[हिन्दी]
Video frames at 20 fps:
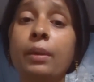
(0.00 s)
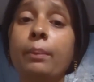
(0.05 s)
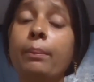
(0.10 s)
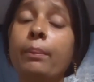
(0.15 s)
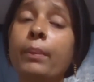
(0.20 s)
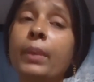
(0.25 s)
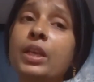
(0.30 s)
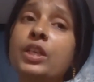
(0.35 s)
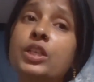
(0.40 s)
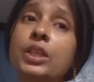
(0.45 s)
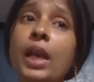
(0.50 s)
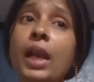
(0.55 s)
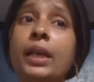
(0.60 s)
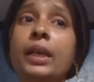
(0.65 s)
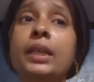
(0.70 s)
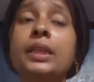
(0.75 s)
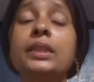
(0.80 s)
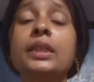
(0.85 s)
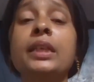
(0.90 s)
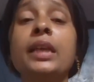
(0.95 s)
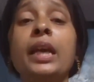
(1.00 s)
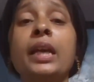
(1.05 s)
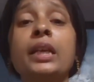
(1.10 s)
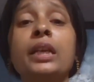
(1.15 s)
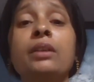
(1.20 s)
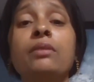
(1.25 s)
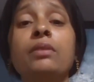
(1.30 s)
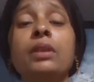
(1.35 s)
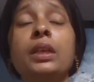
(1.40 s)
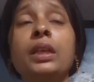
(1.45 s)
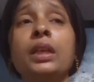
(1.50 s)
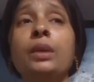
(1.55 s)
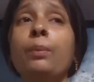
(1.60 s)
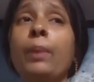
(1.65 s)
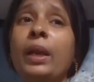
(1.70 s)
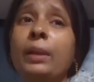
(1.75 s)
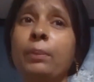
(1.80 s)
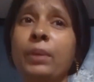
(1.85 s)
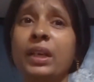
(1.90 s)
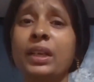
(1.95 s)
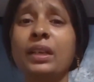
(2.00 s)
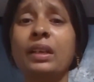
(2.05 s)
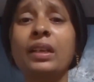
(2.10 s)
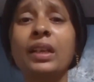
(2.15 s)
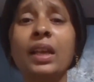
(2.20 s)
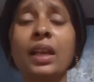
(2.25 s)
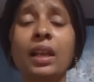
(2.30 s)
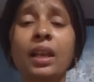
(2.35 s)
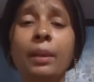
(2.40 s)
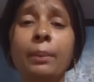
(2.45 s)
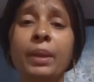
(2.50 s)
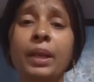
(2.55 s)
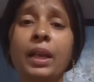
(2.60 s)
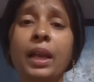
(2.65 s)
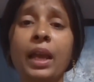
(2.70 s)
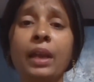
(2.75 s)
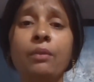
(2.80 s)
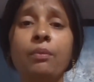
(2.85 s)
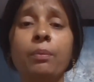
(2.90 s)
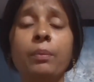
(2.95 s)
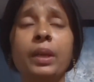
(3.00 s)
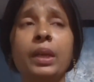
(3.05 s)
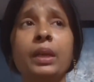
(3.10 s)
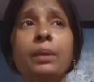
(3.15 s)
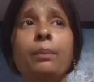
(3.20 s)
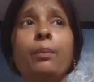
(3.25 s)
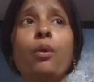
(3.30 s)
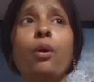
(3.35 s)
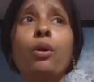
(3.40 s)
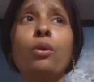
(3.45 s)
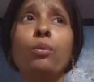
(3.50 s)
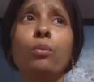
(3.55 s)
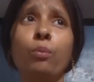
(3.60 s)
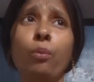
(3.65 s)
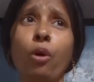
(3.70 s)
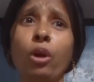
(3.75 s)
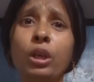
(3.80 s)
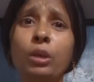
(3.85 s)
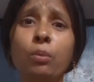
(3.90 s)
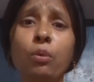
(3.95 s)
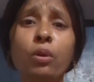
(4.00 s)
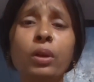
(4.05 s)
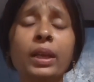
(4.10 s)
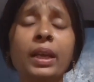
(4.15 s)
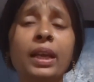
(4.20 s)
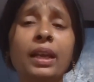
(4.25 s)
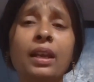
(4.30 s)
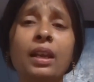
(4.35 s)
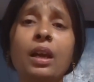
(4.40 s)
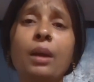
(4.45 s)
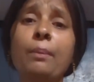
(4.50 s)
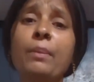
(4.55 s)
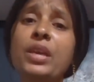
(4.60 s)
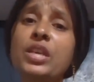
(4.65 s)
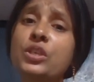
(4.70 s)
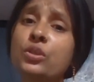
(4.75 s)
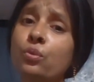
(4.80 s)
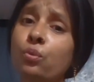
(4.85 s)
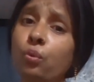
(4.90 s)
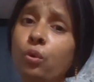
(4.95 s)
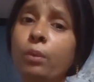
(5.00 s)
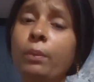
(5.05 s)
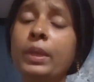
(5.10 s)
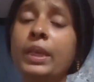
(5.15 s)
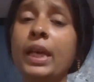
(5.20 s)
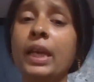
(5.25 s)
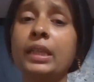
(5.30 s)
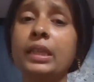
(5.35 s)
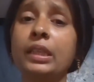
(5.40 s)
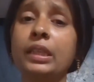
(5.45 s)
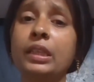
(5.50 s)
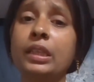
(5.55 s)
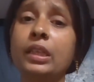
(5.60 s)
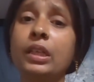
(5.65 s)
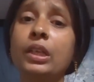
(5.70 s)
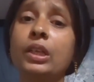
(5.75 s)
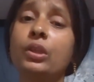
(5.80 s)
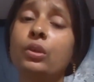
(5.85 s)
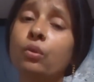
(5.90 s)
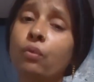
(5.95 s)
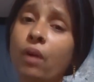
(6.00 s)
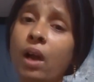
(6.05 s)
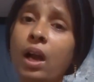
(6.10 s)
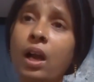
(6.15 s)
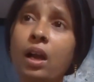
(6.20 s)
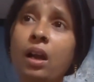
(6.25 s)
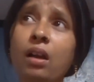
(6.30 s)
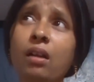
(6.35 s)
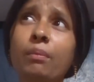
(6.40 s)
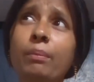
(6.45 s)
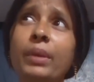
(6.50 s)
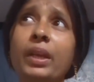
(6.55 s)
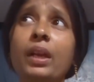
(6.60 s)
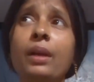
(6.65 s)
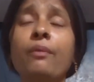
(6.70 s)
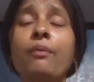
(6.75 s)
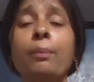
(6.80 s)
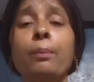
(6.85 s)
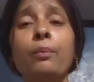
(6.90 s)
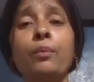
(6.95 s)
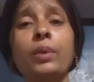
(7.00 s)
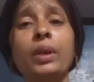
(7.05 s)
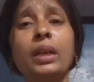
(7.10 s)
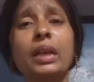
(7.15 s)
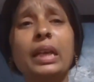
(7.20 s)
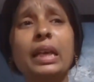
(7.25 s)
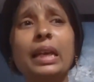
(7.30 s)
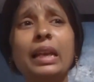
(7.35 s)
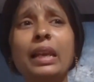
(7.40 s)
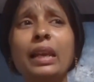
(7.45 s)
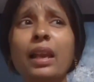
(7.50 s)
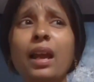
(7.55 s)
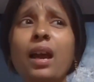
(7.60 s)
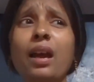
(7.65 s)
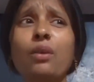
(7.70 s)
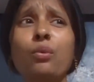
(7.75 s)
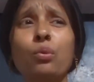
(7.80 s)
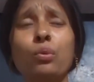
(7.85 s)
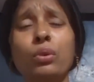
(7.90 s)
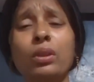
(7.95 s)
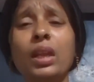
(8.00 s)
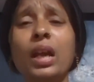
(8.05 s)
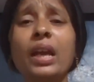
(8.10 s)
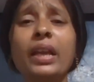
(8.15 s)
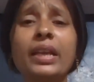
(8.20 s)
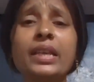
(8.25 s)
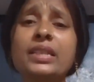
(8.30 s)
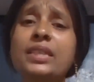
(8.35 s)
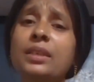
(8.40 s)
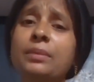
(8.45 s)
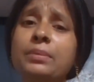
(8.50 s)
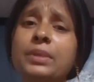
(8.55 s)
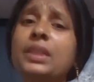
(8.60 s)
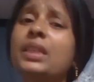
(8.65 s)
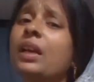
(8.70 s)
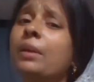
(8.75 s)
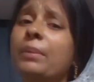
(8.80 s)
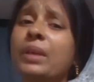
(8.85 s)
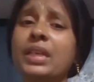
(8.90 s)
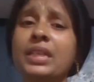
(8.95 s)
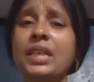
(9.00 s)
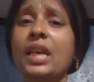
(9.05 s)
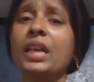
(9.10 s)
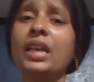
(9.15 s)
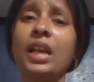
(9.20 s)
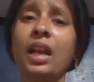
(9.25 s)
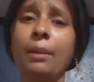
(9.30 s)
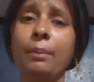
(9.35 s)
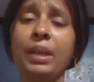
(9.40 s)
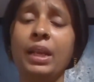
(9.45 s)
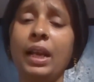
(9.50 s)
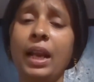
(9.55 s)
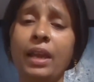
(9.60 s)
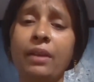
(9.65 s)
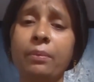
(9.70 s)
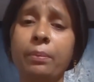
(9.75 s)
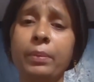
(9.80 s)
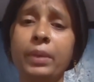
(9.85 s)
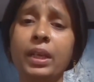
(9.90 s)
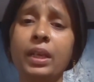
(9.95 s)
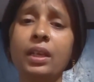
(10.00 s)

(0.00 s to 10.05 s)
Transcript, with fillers: मैं स्टार्टिंग से ही एक्टिव थी बैडमिंटन खेलना मेरी लाइफ में वॉलीबॉल बौ, खेलना मैं स्कूल भी जाती थी तो वहाँ मेरा खेलना कूदना ये सब चीज़ हमेशा ही रहा मेरी लाइफ में